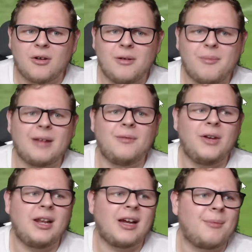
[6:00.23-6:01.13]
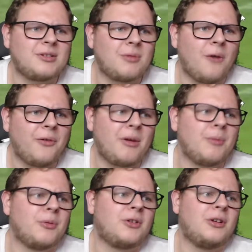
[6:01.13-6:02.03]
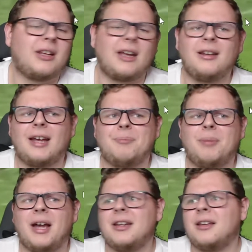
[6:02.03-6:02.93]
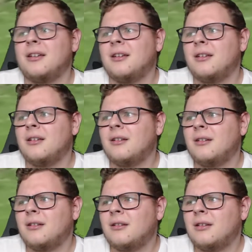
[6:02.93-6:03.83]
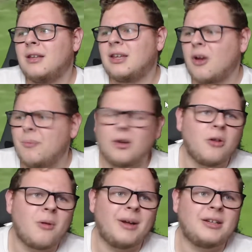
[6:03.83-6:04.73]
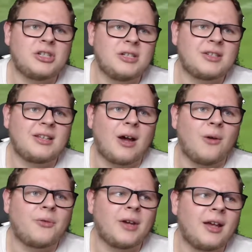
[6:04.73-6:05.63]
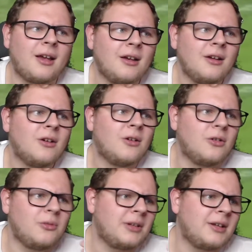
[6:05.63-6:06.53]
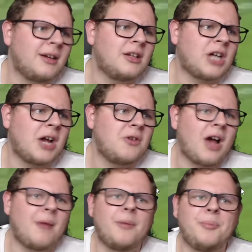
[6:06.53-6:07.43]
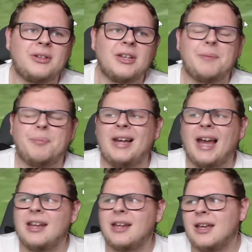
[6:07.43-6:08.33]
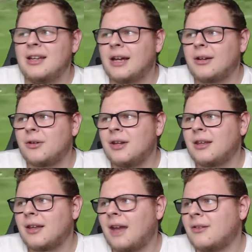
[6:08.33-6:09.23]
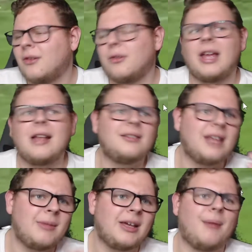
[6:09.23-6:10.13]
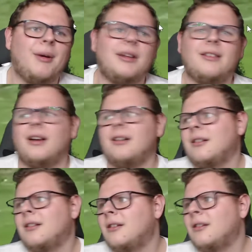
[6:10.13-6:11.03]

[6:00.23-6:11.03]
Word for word: macht auch noch, er macht einen Fehler, kann man sich nur aufregen, aber ich muss doch nicht direkt beleidigen ich könnte mich auch über manche Schiedsrichter aufregen und über deren Entscheidungen, aber bitte, ich beleidige ihn dann noch nicht. Also so dämlich kann man nicht sein.